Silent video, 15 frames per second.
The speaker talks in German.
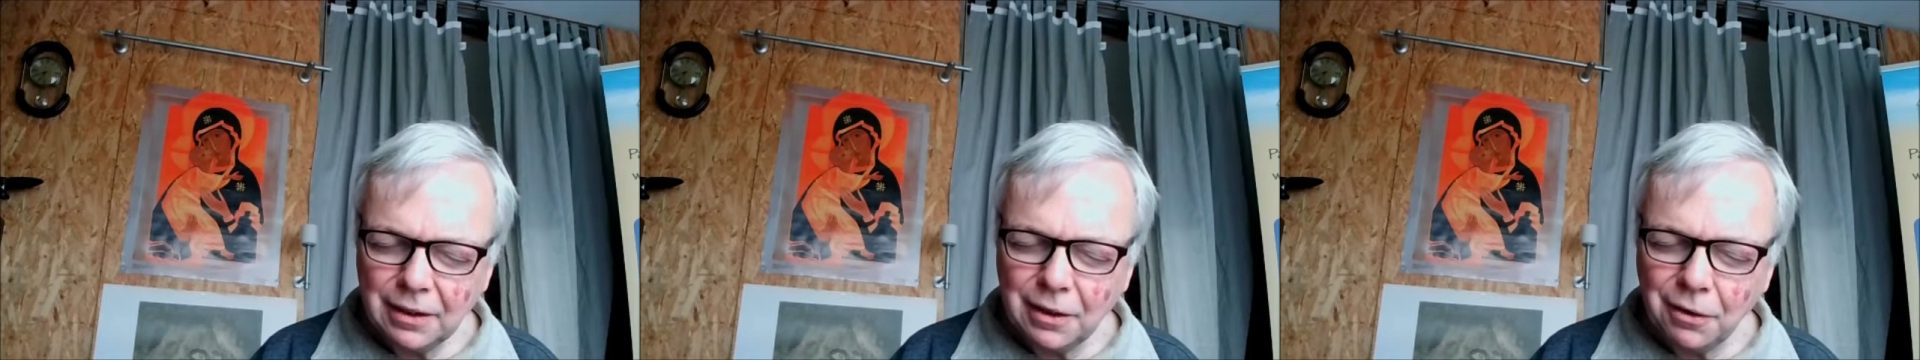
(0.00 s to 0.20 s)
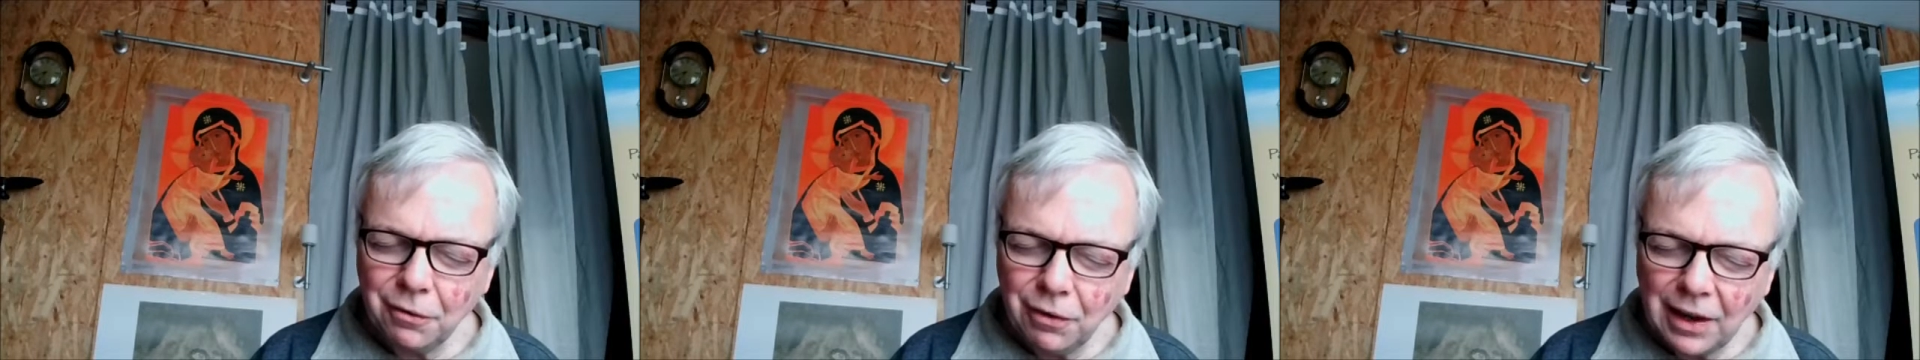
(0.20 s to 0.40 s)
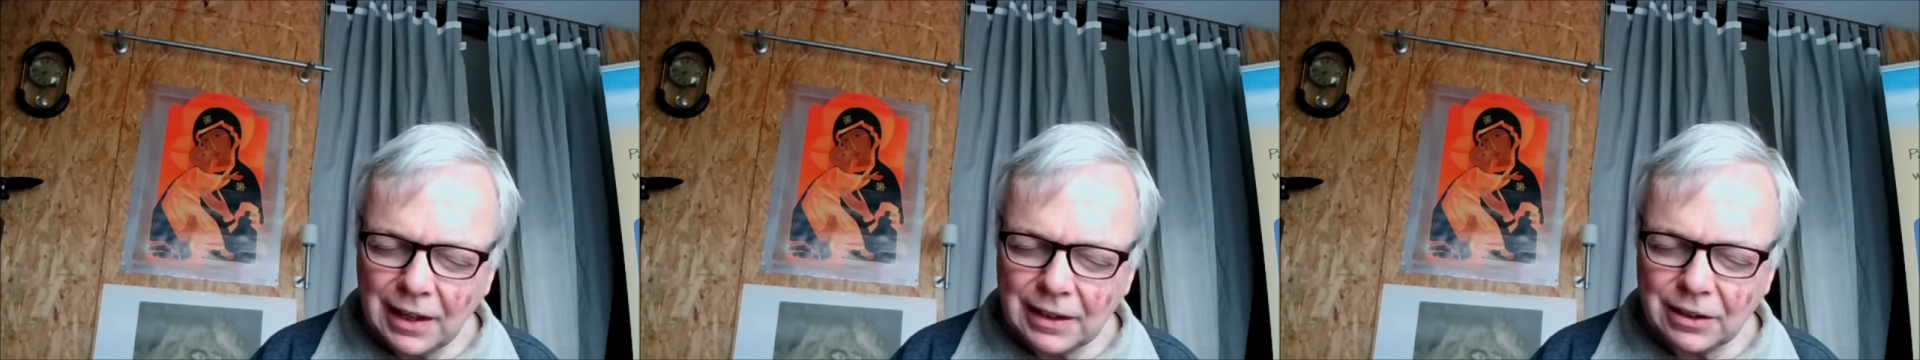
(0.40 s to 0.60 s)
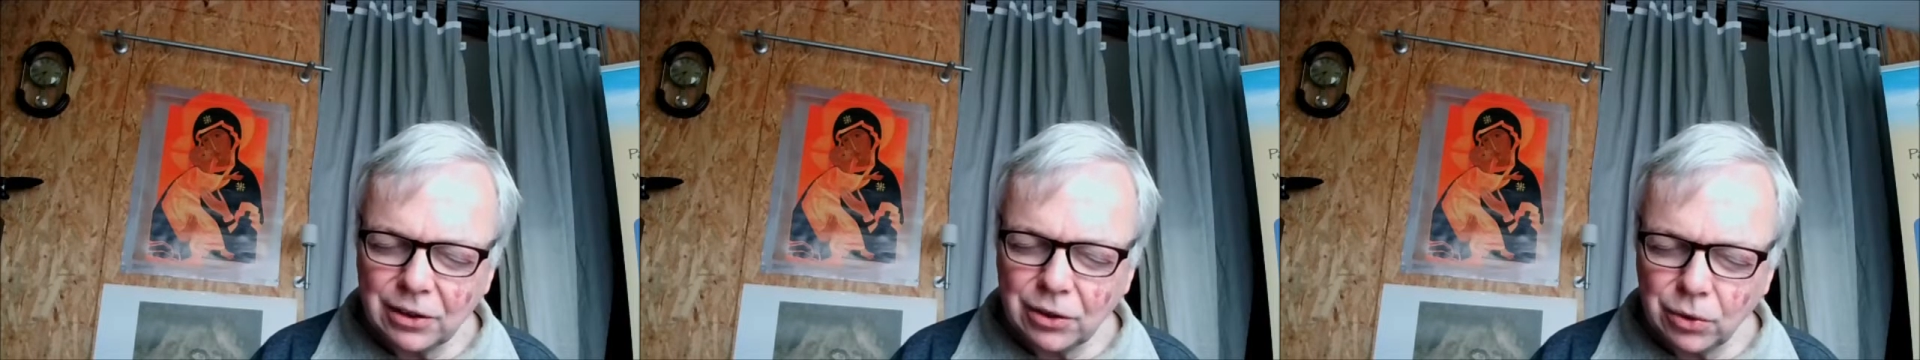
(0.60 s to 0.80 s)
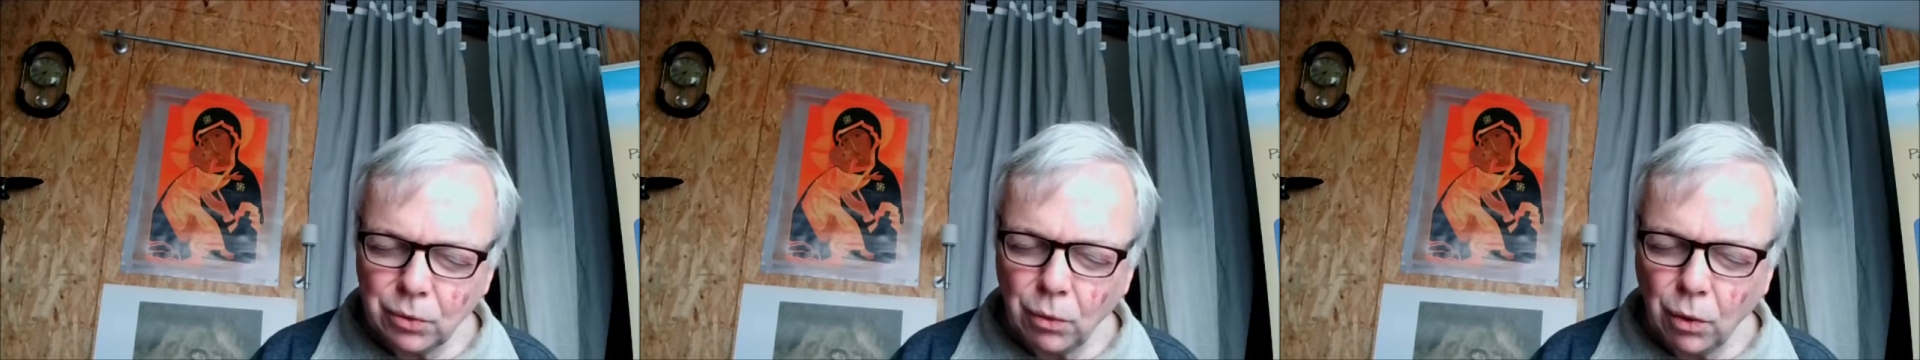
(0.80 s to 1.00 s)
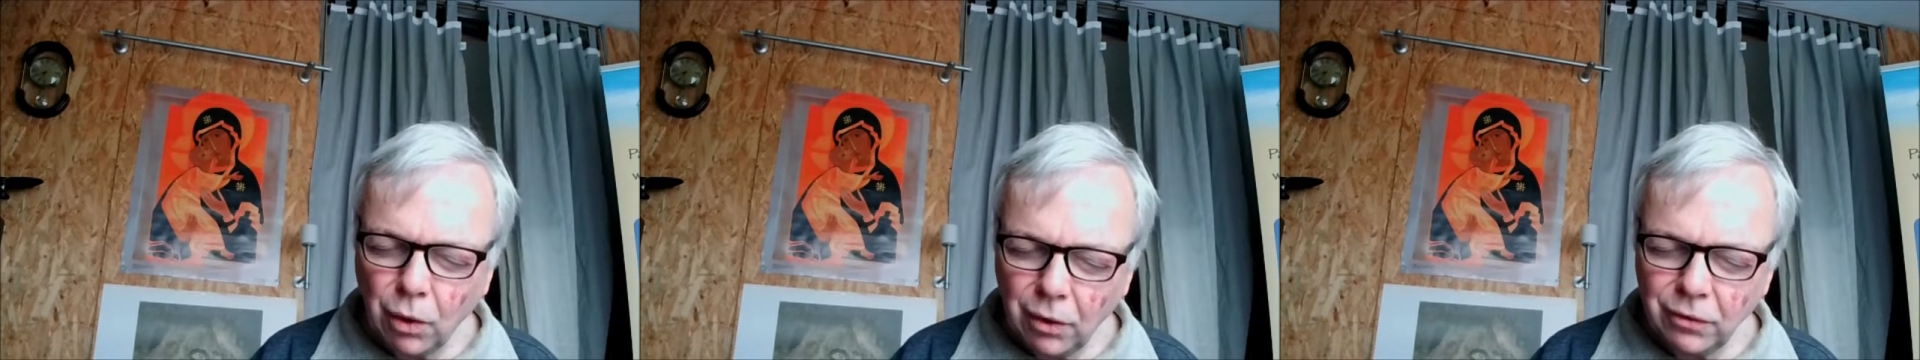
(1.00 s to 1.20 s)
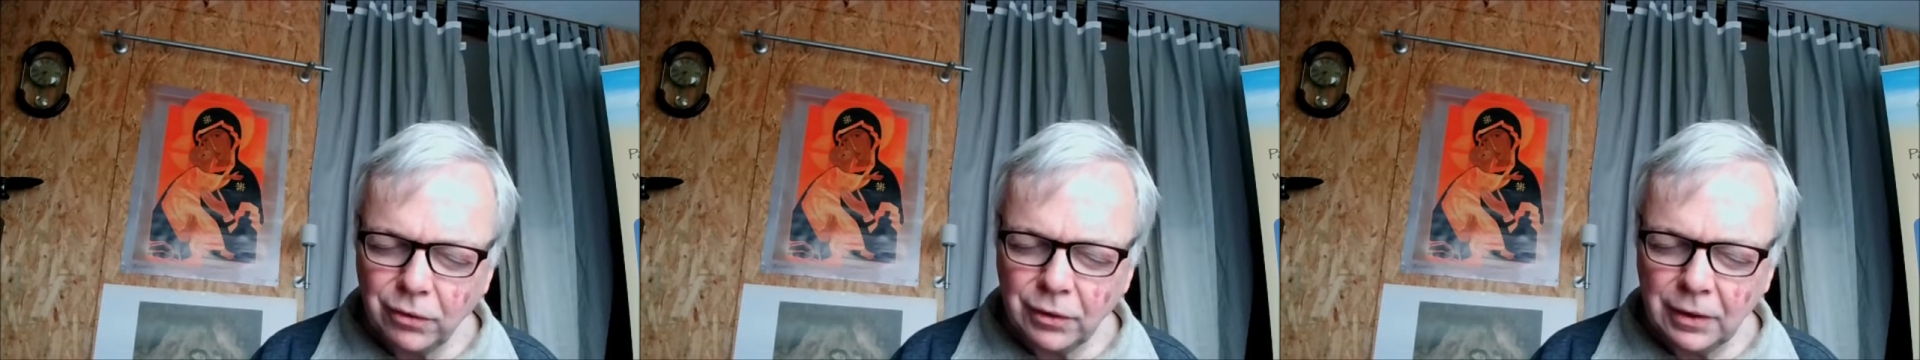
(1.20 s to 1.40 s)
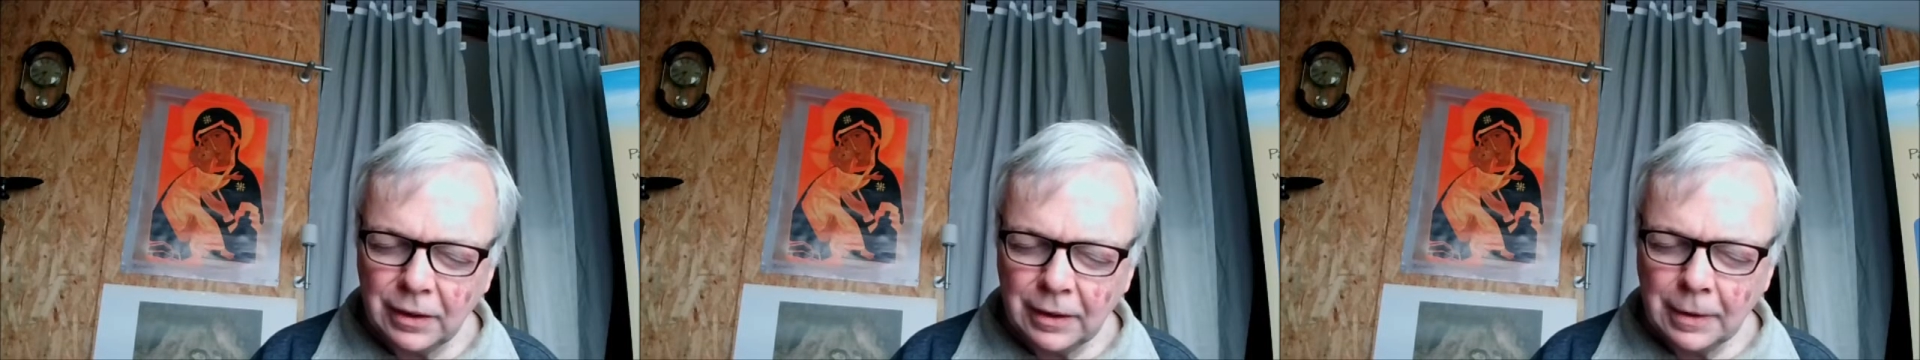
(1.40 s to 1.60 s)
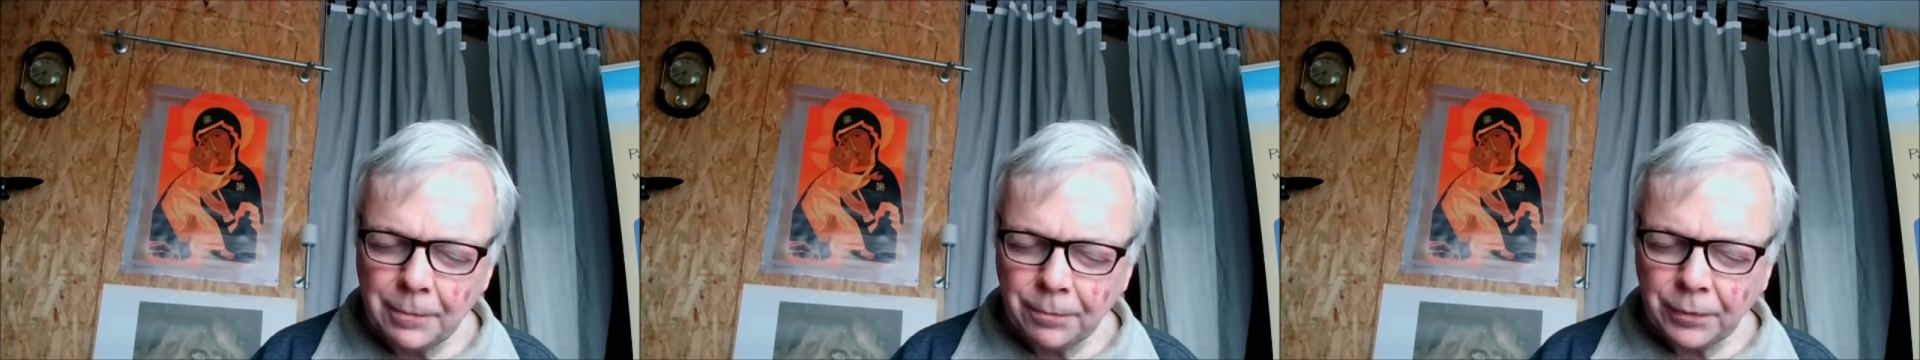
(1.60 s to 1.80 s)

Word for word: Gewalt zu hoffen